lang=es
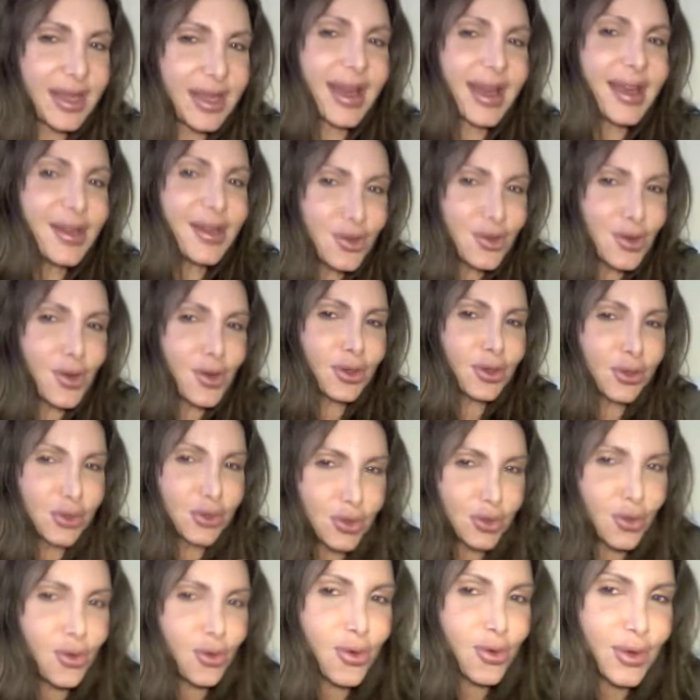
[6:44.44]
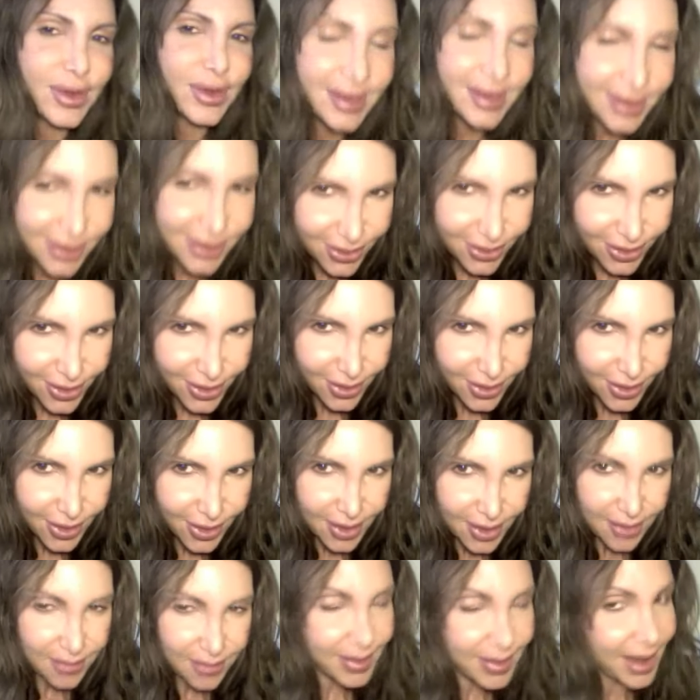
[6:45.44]
qué no tú y yo
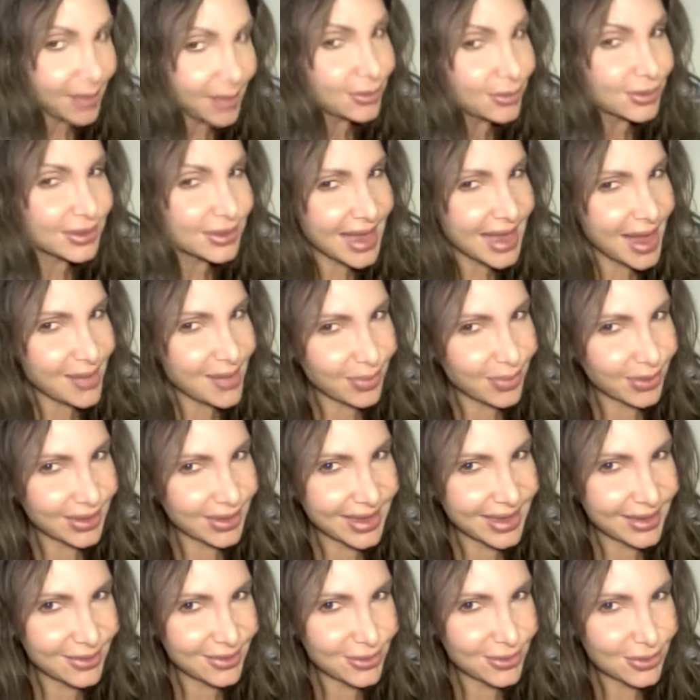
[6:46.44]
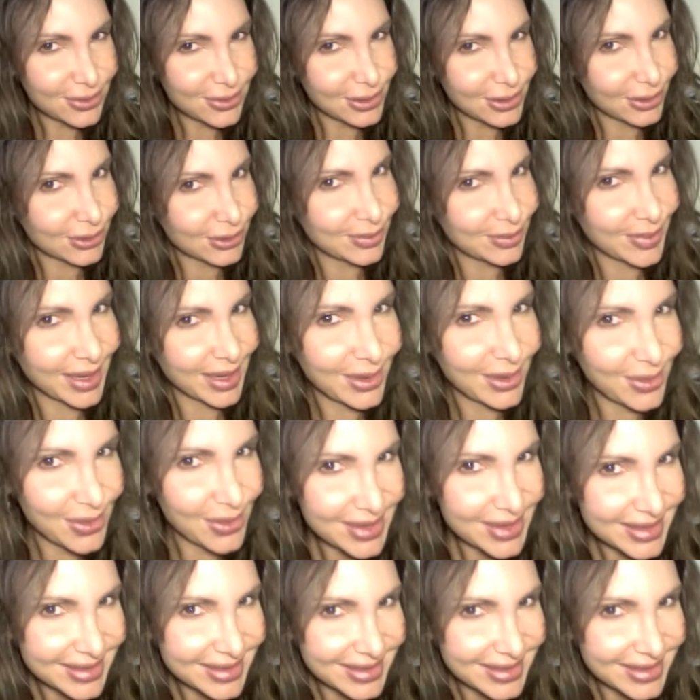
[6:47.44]
vamos a ponernos los mejores